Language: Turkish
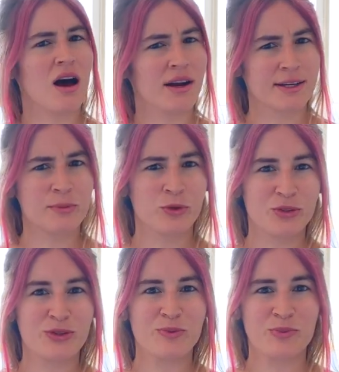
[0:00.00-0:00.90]
Arkamı
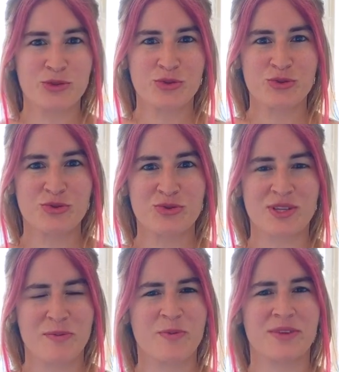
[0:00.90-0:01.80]
görüyor musunuz?
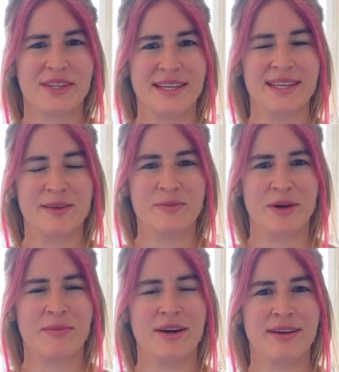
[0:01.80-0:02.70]
Tam emin değilim
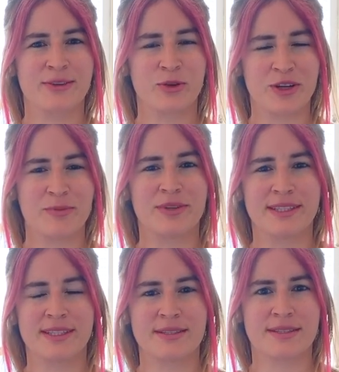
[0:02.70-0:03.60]
ama
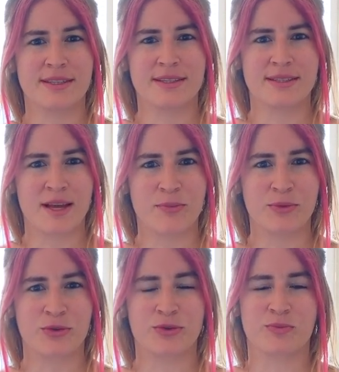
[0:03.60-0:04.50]
görebildiğinizi
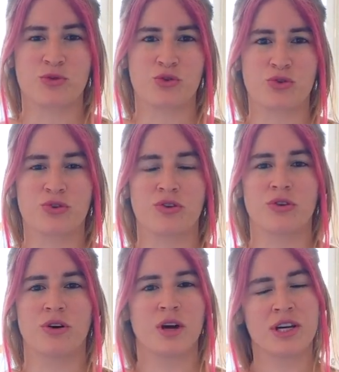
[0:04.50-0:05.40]
sanmıyorum.
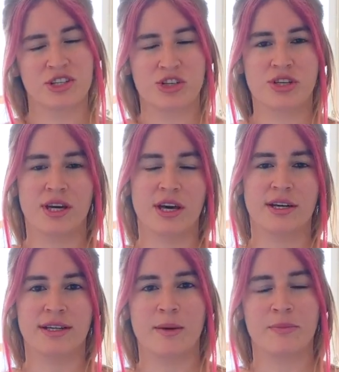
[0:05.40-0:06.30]
Çünkü ışık
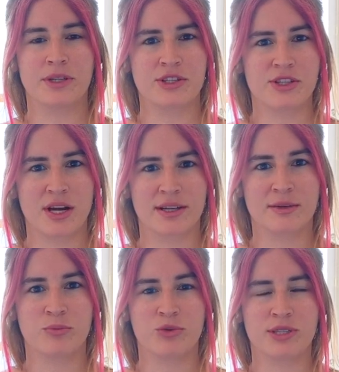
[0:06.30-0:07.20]
ayarı yapmak için
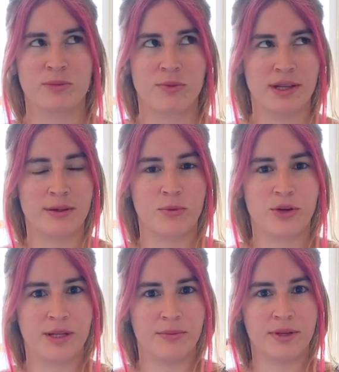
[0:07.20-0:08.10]
arkam büyük ihtimalle
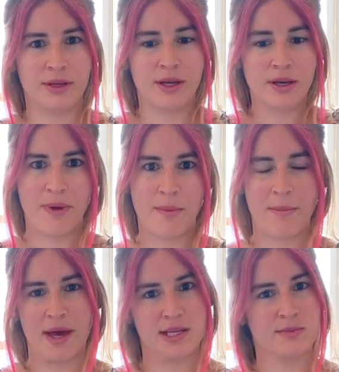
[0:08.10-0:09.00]
böyle bir
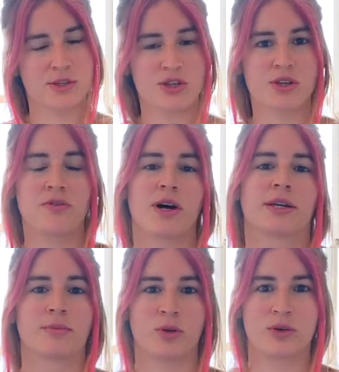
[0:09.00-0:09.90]
bembeyaz bir ışık var
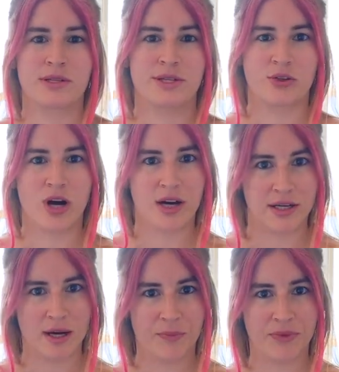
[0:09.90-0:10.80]
gibi gösteriyor
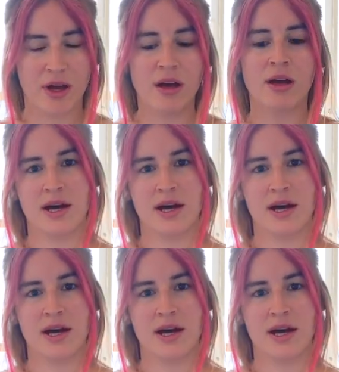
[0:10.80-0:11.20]
arkamda.